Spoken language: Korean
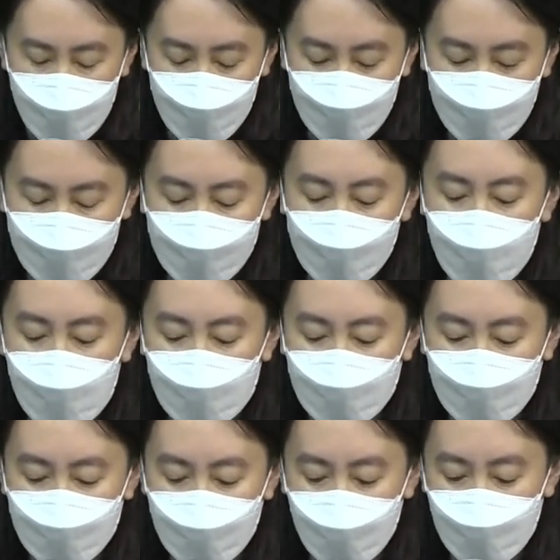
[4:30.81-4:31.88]
수고하고
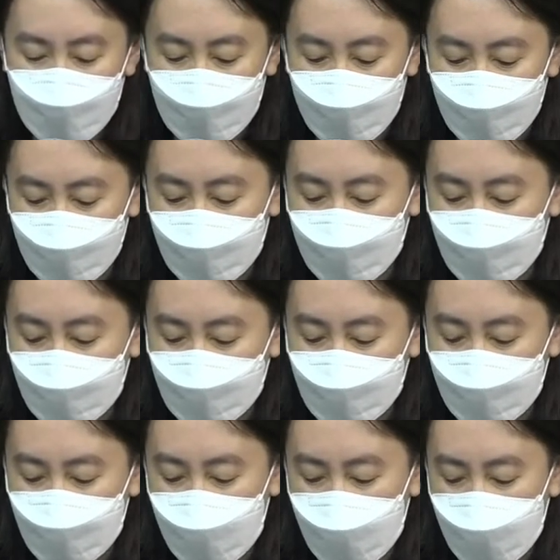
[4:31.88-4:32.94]
무거운 짐진 자들아
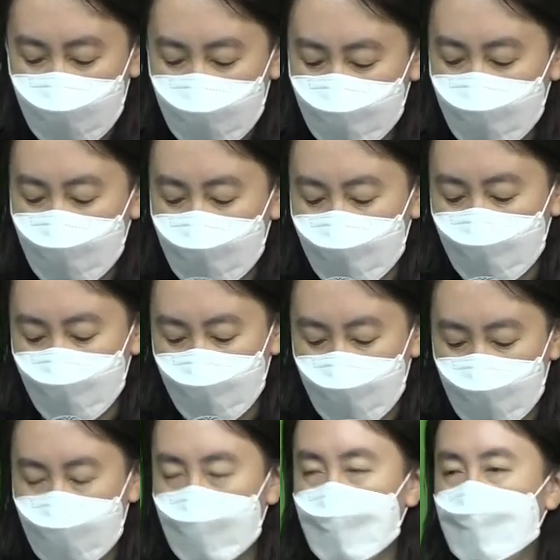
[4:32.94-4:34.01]
다 내게로
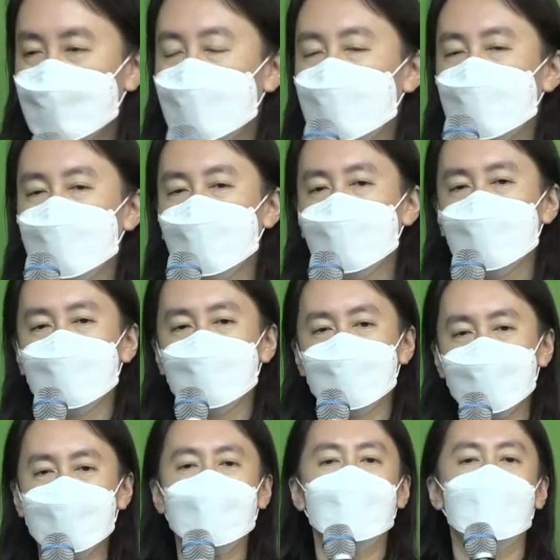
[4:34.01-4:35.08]
오라. 내가 너희를
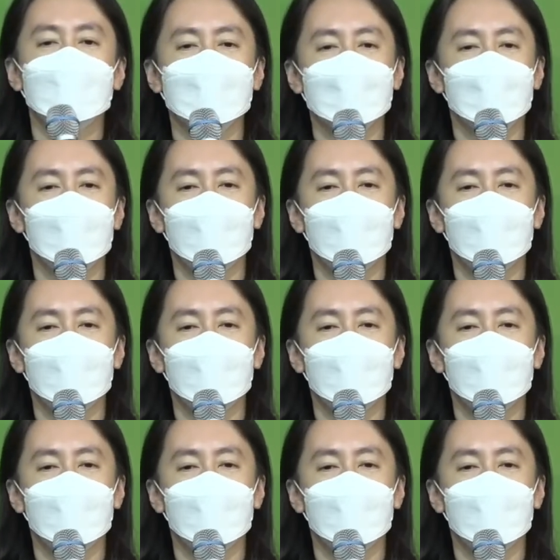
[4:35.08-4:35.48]
쉬게 하리라.